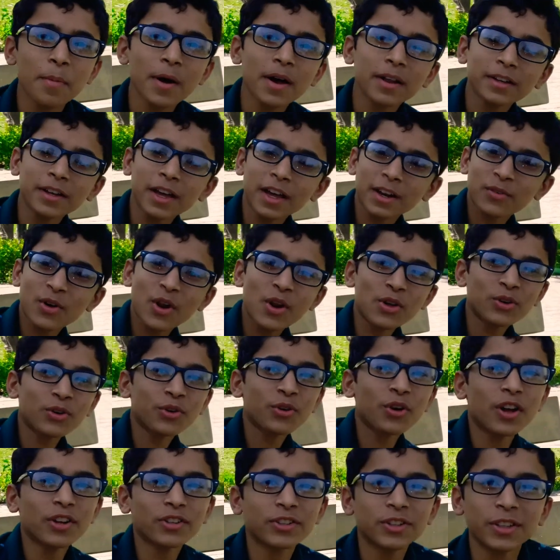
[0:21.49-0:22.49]
पर घर वालों
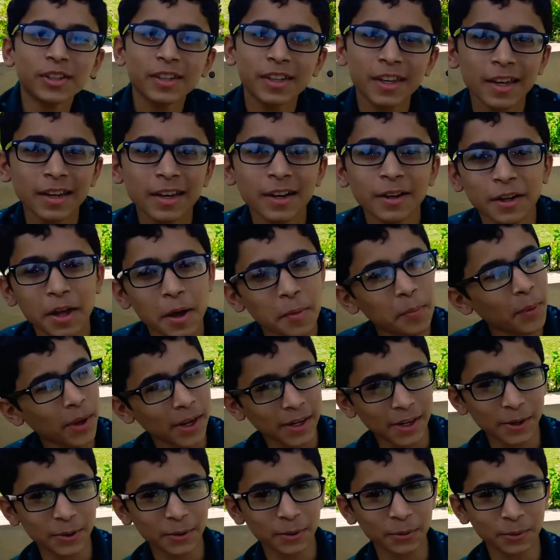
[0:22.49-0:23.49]
की ख्वाहिश थी कि लड़का
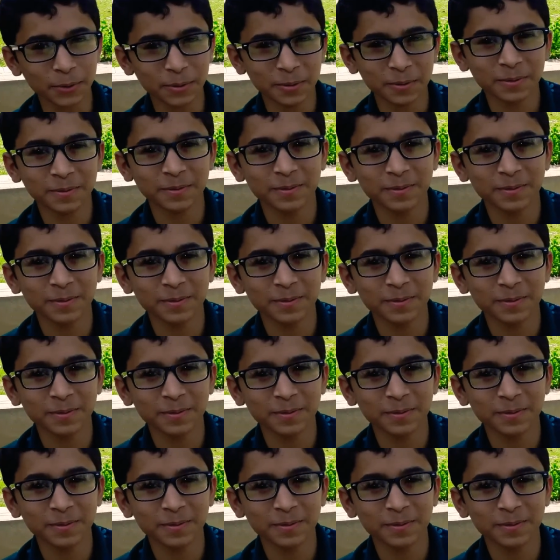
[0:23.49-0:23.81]
पायलट हो